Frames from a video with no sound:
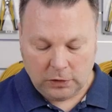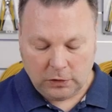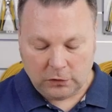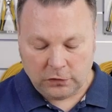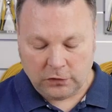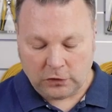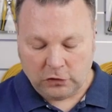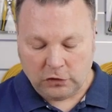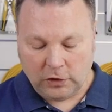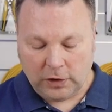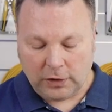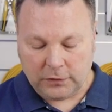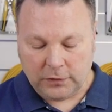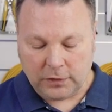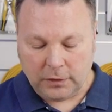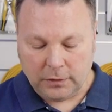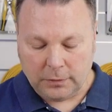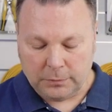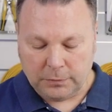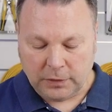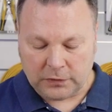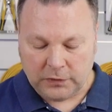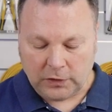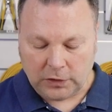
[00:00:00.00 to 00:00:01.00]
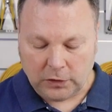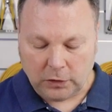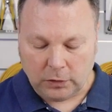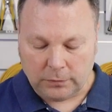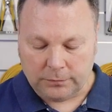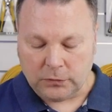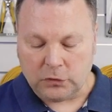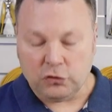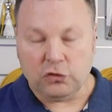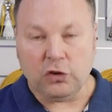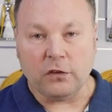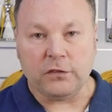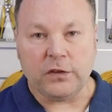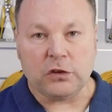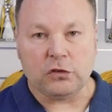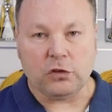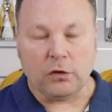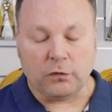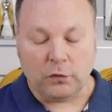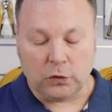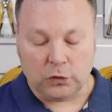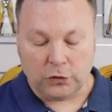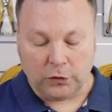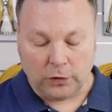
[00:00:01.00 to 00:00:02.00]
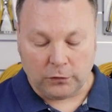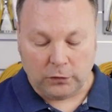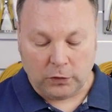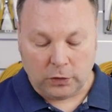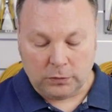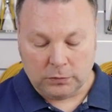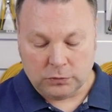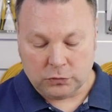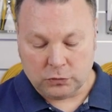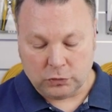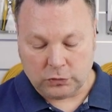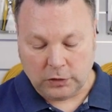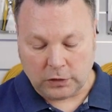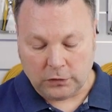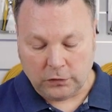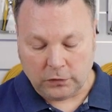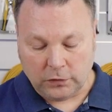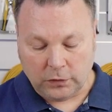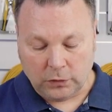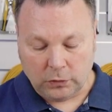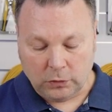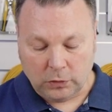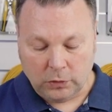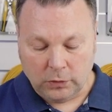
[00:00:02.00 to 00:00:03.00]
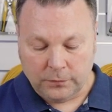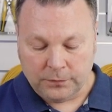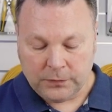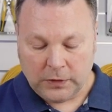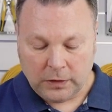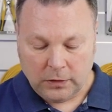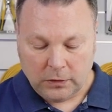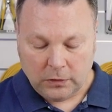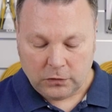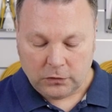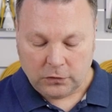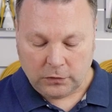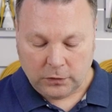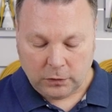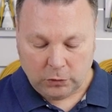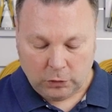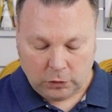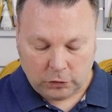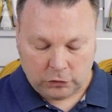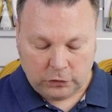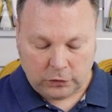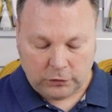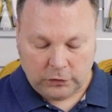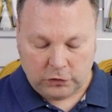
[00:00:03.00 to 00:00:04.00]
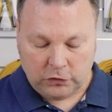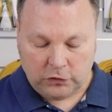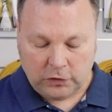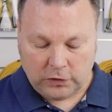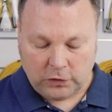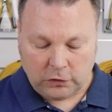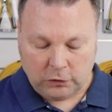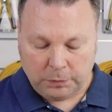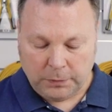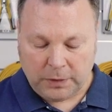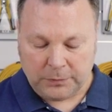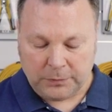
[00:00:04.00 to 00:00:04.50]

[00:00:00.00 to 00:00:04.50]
jest zasilany baterią 9V tutaj z tyłu. Z tyłu oczywiście też